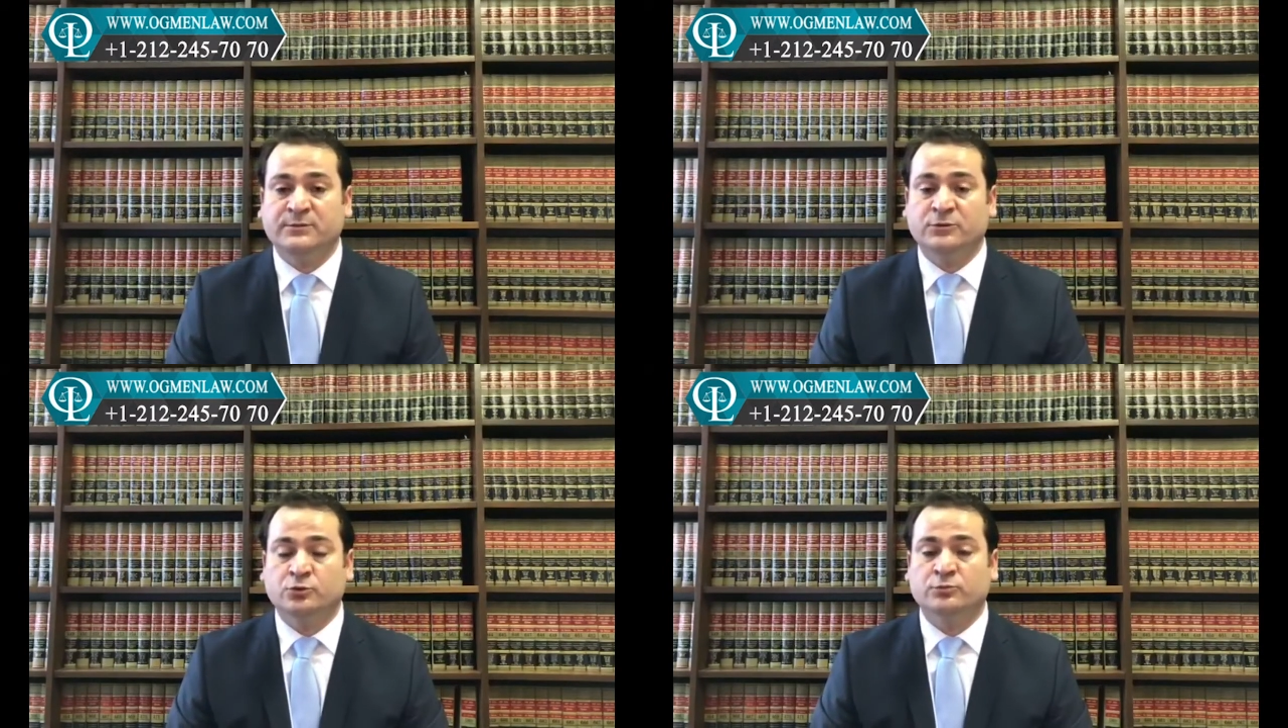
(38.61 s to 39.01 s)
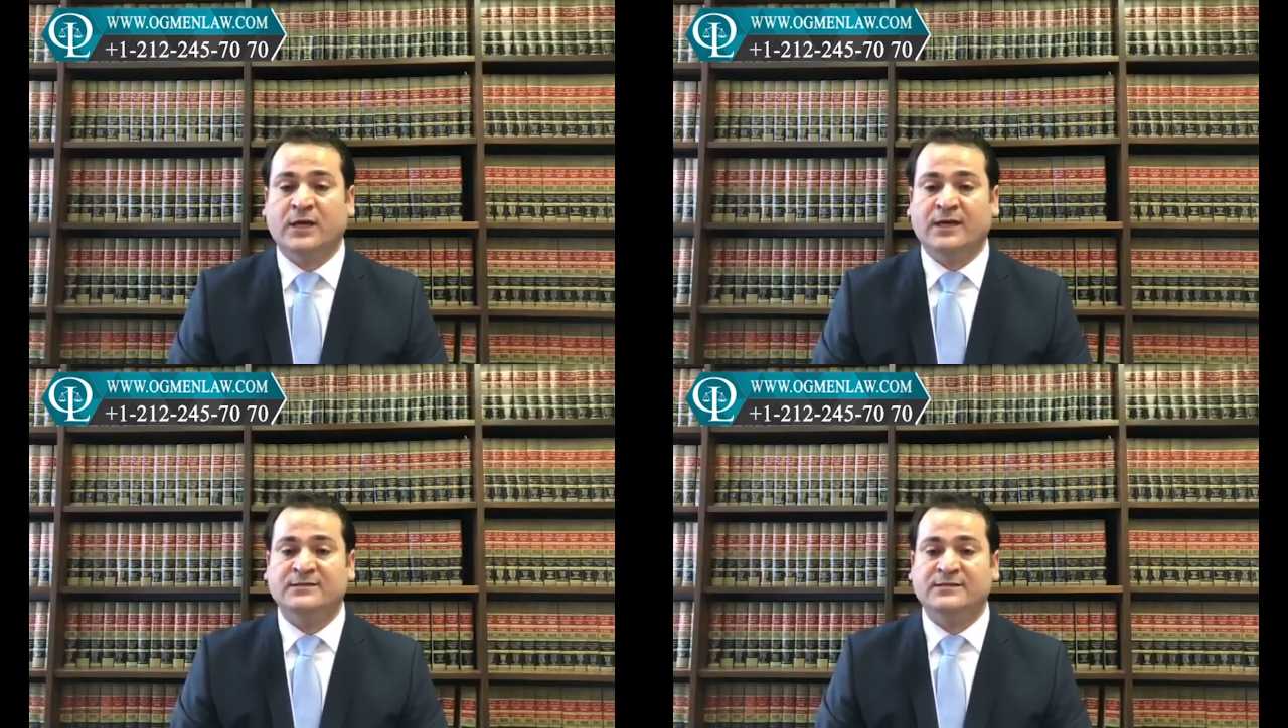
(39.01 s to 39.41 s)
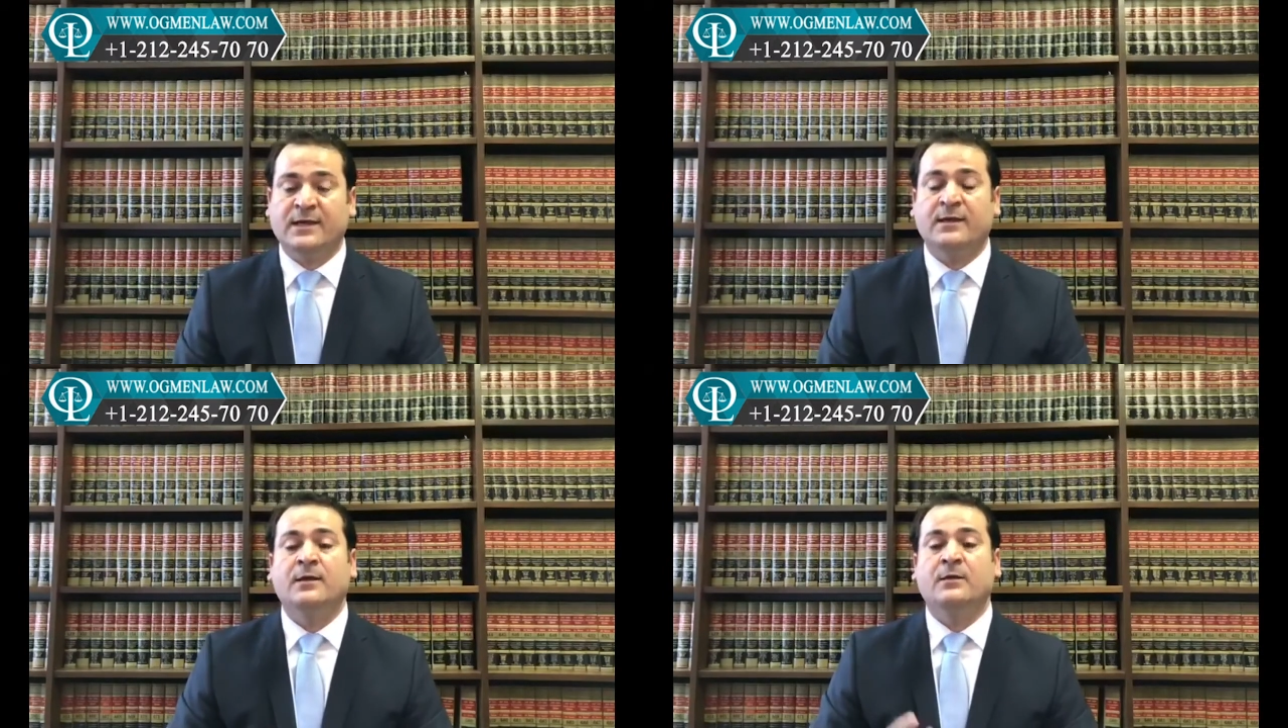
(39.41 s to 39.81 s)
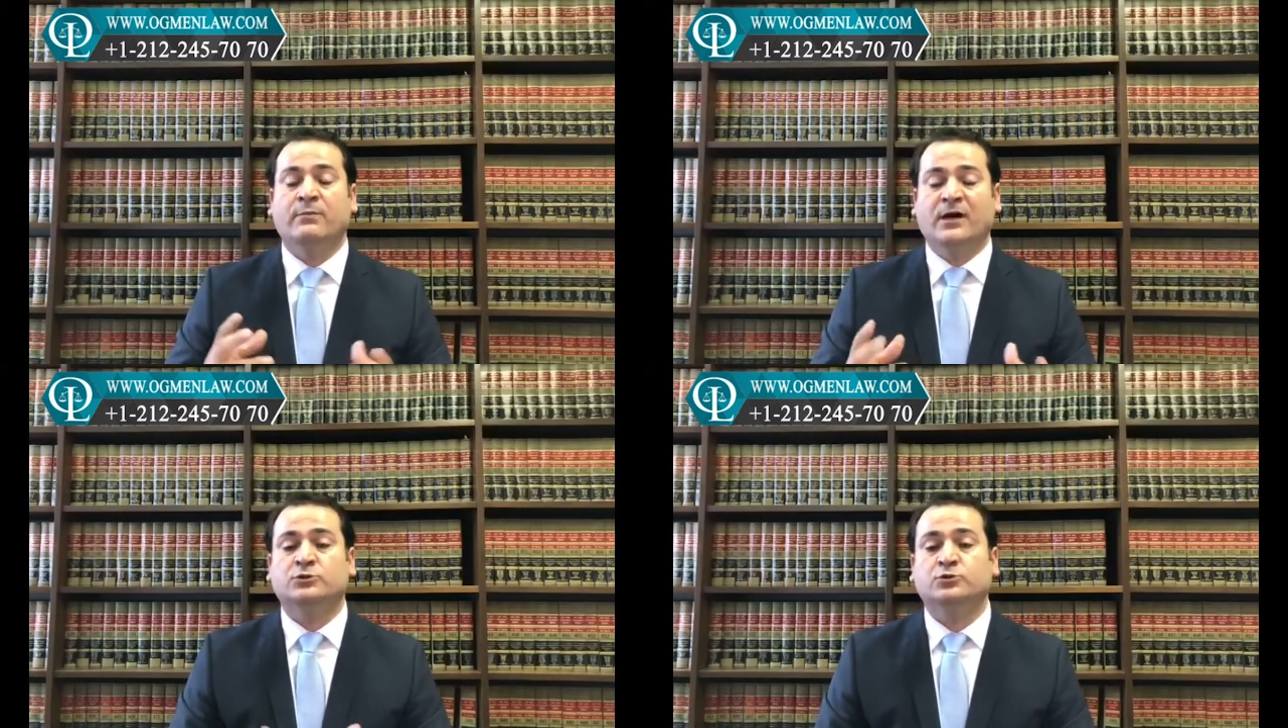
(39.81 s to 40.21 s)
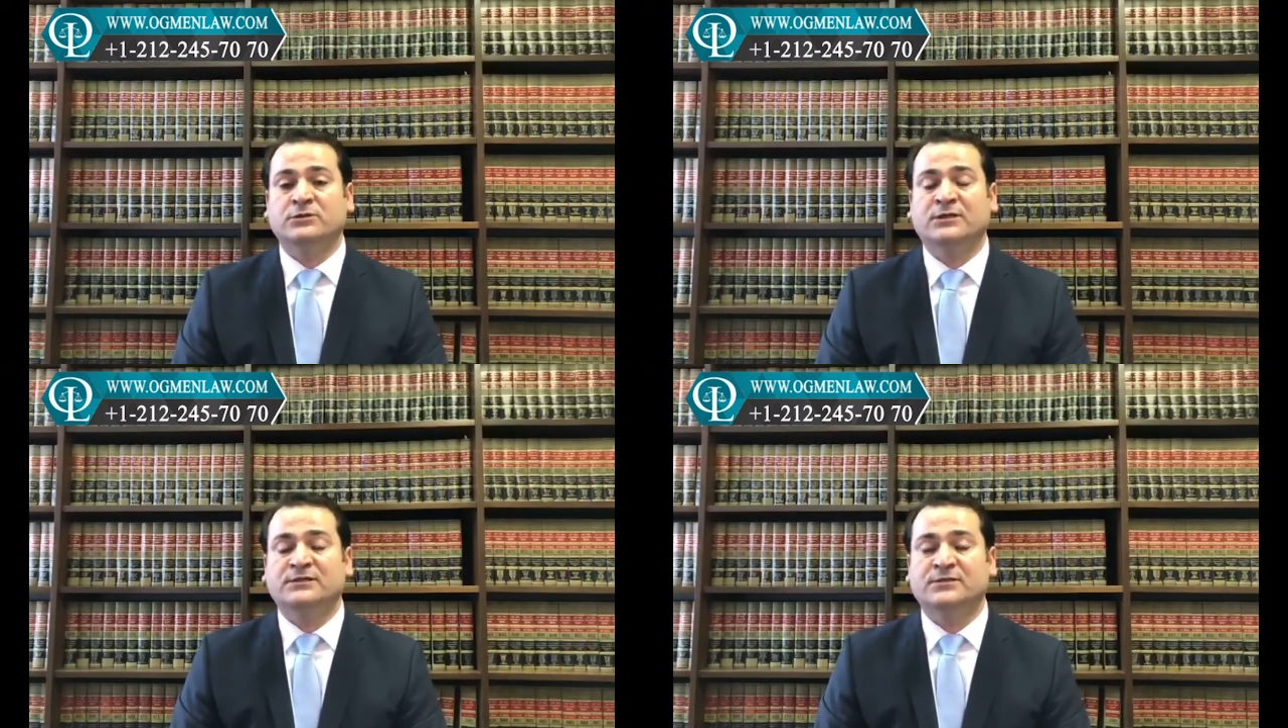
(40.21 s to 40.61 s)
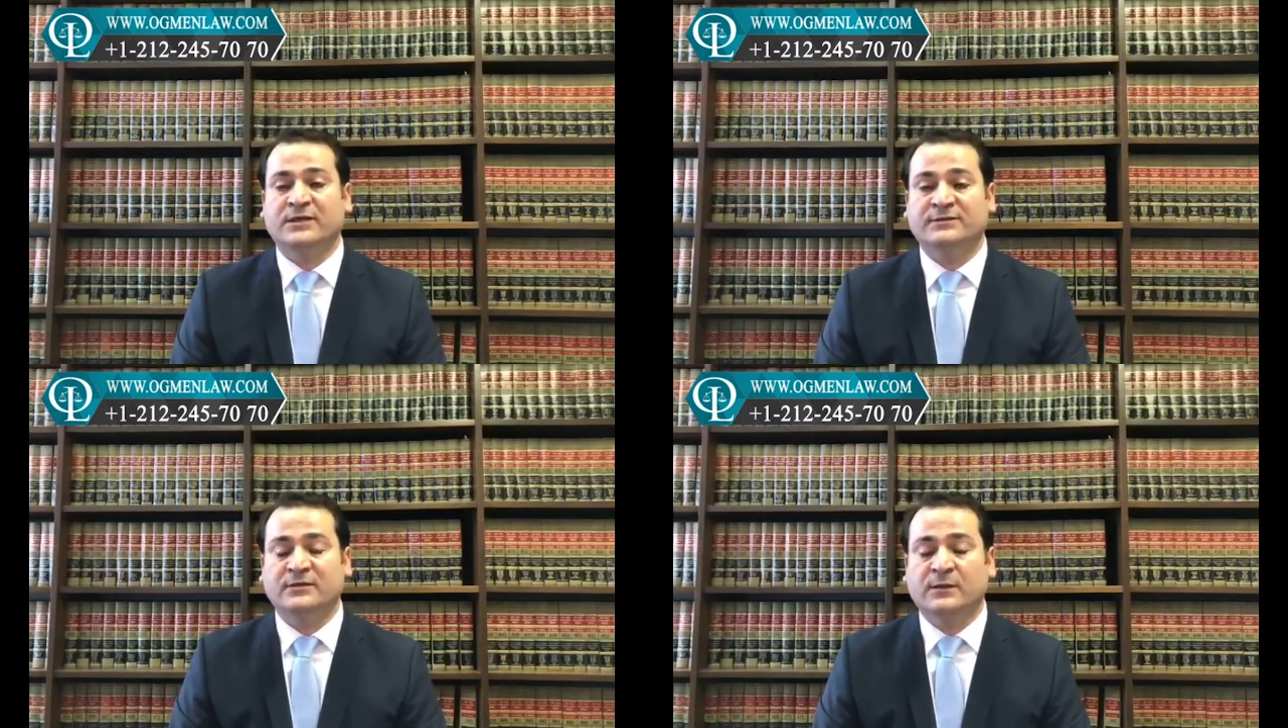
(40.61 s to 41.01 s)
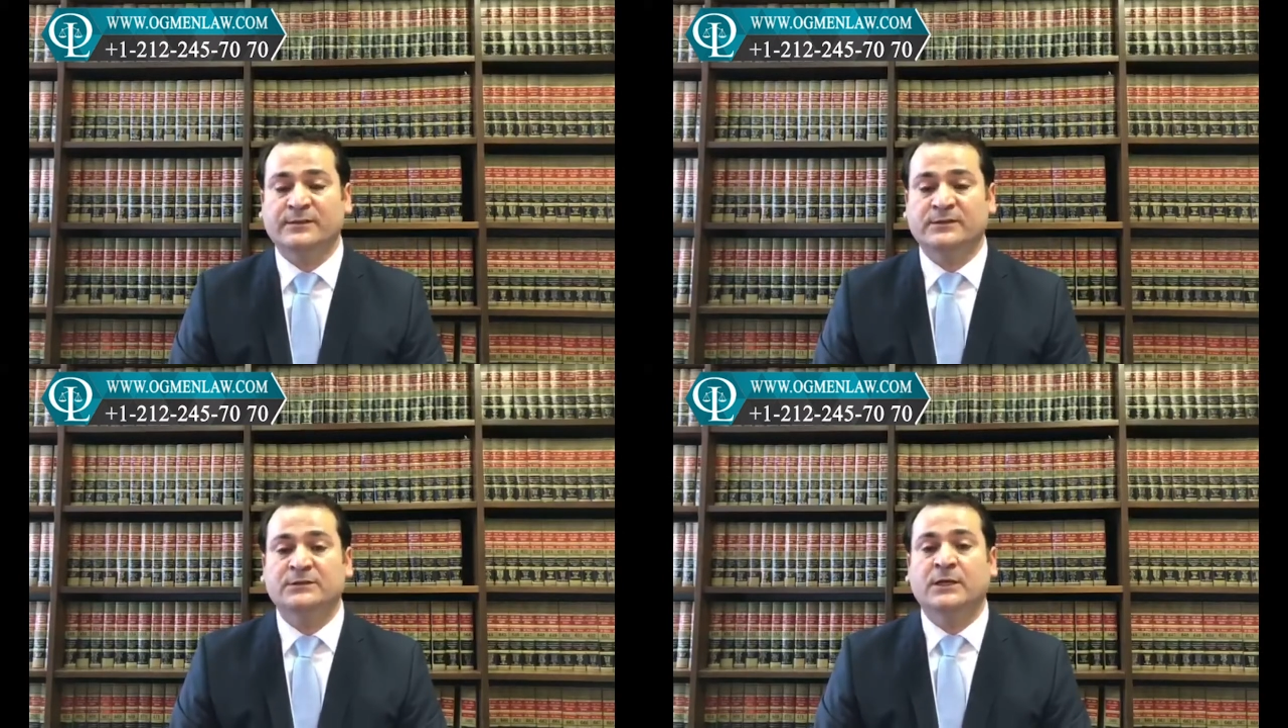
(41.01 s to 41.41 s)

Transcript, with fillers: bir durumda ise başvurularınız red alabilir.